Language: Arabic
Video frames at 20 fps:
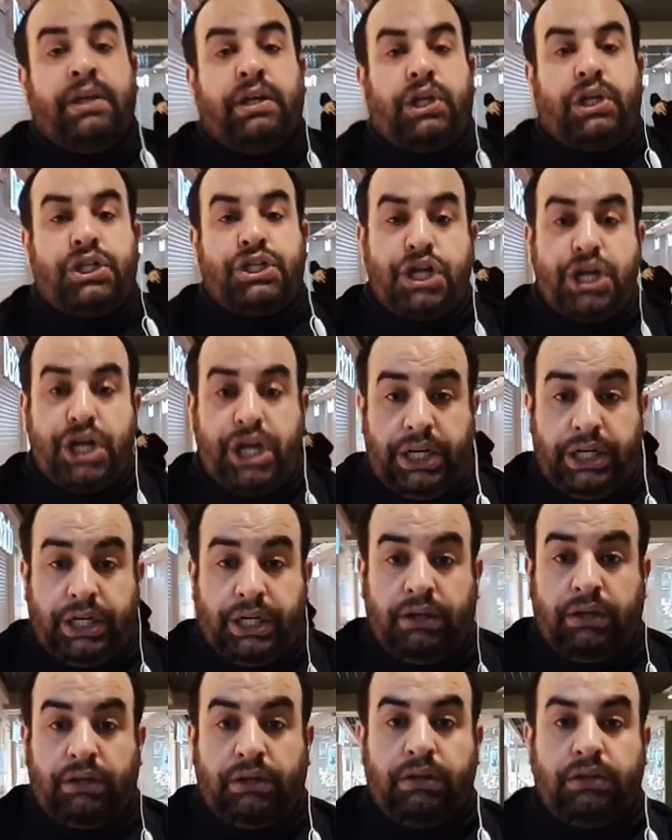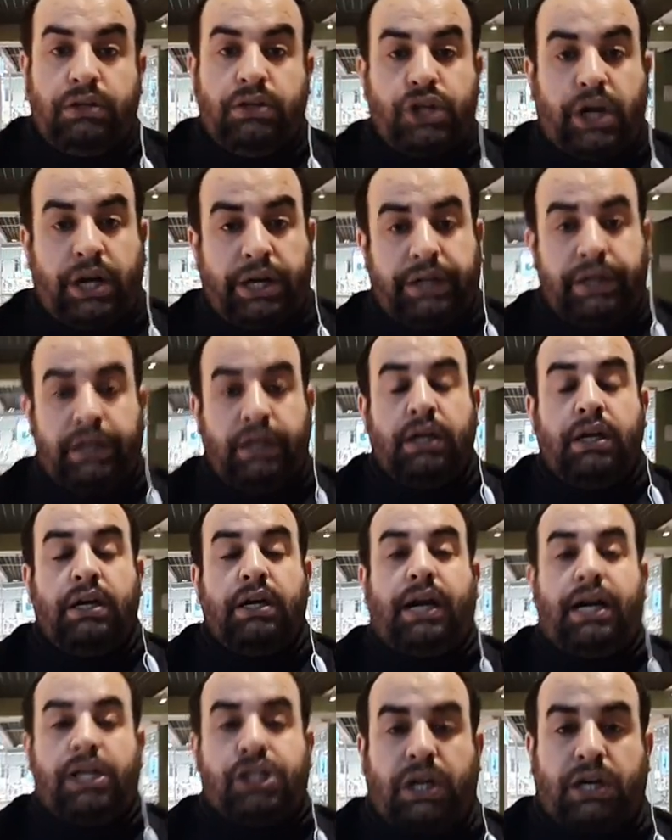20 شهر
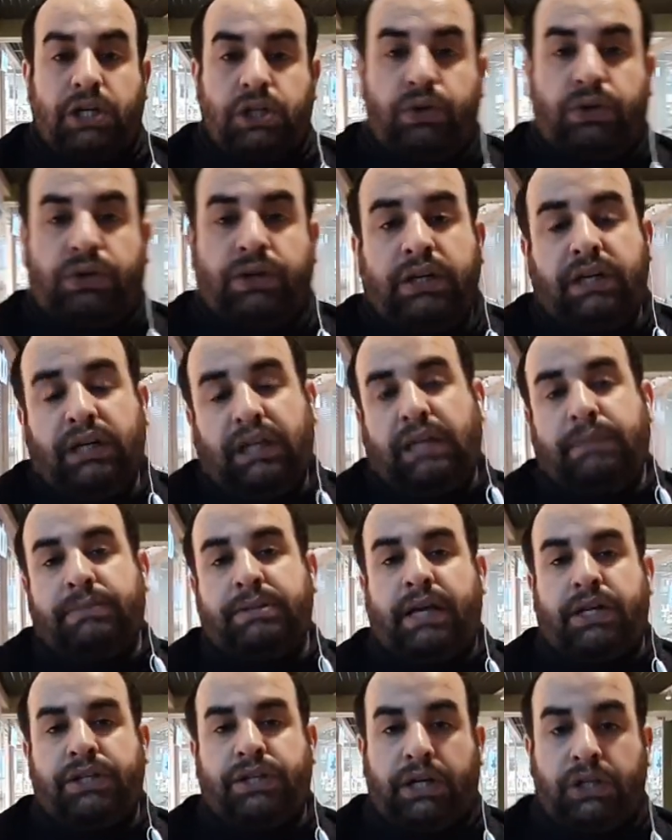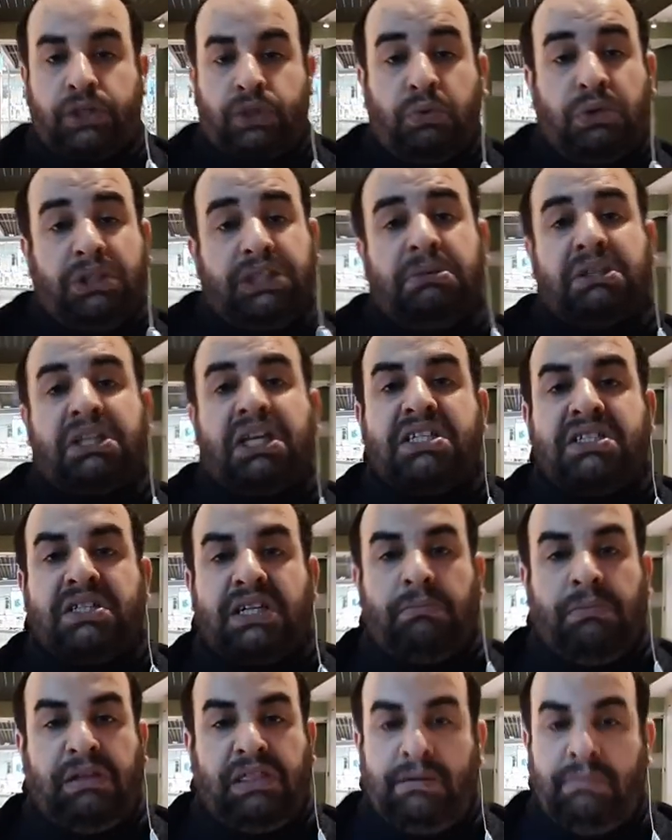10 أشهر 15 أشهر وأنت
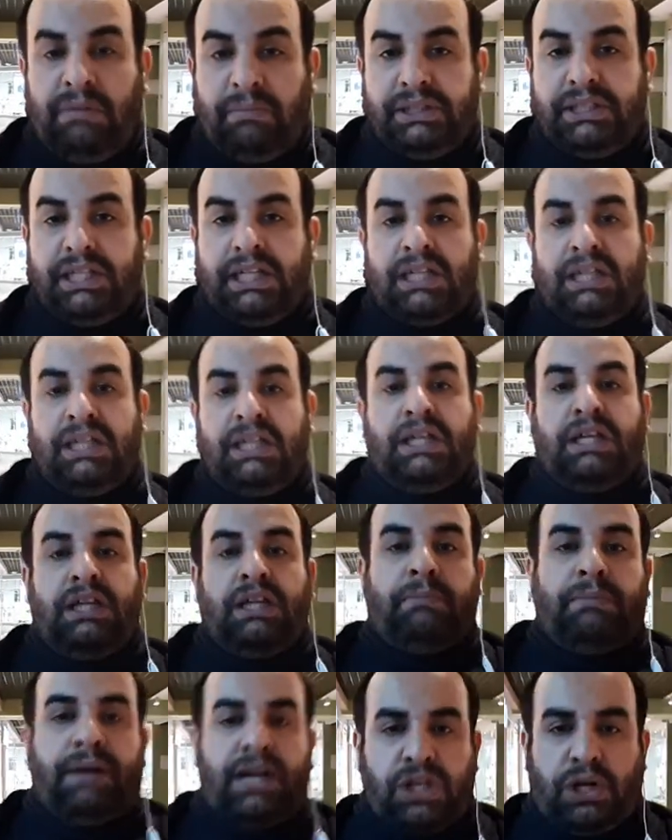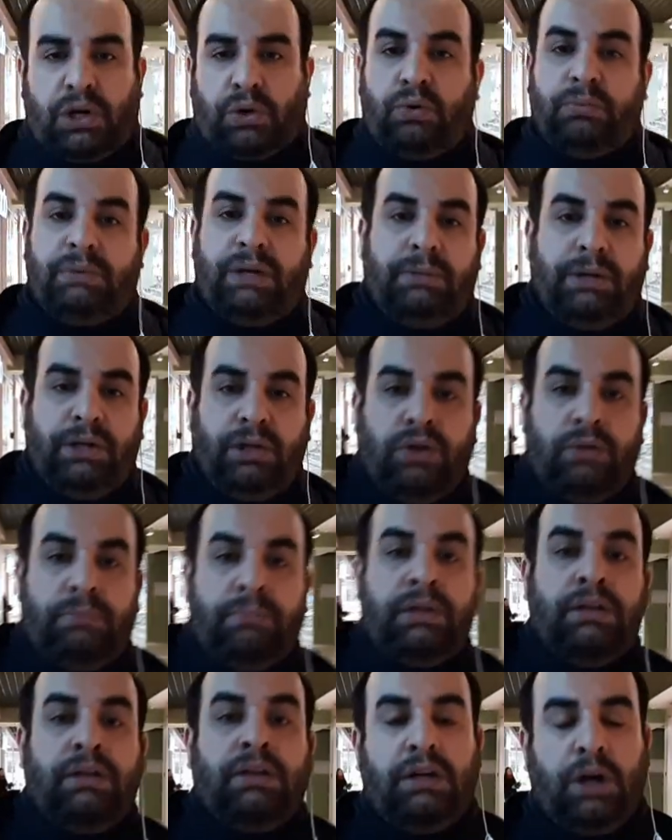بتقسط مثل ما بدك ب 10 روبل باليوم
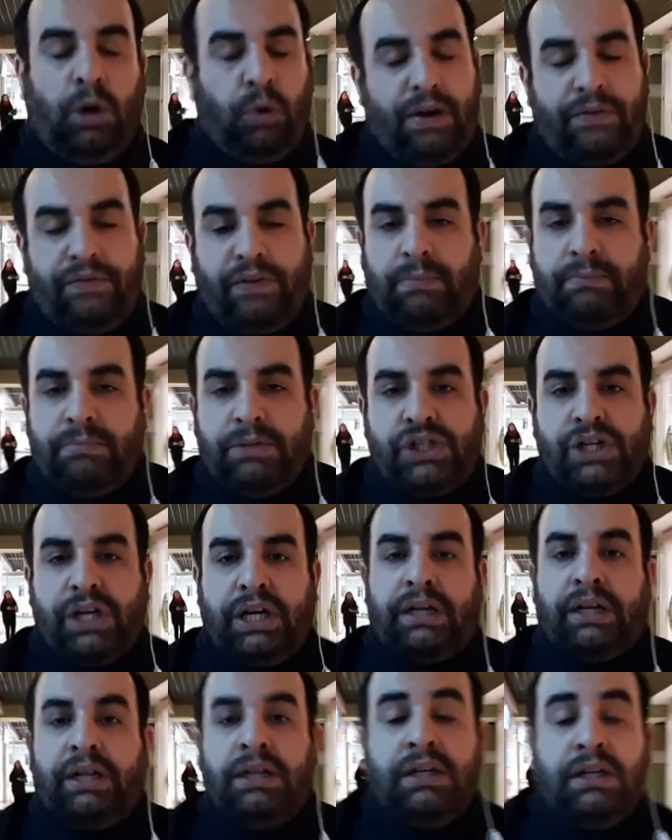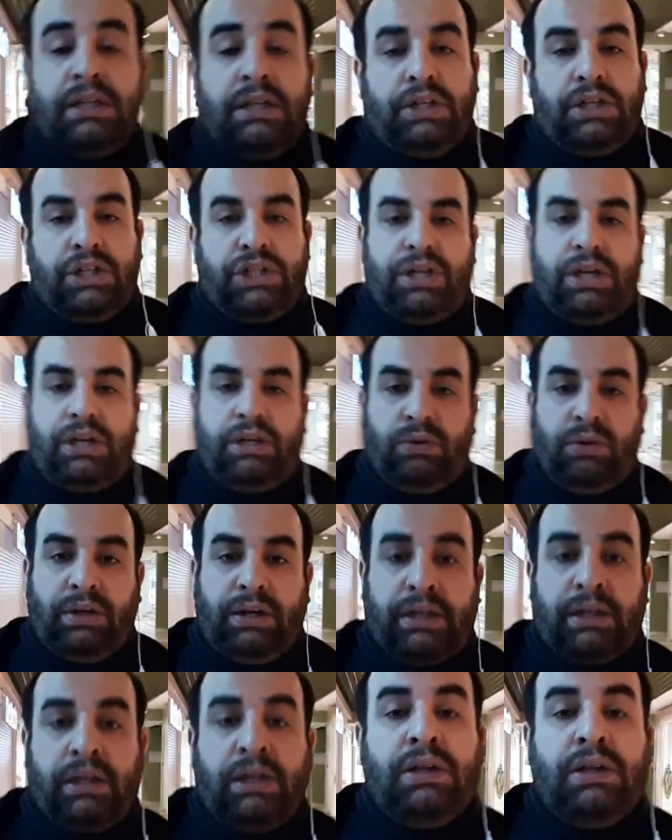أو عفر من الشهر 20 دولار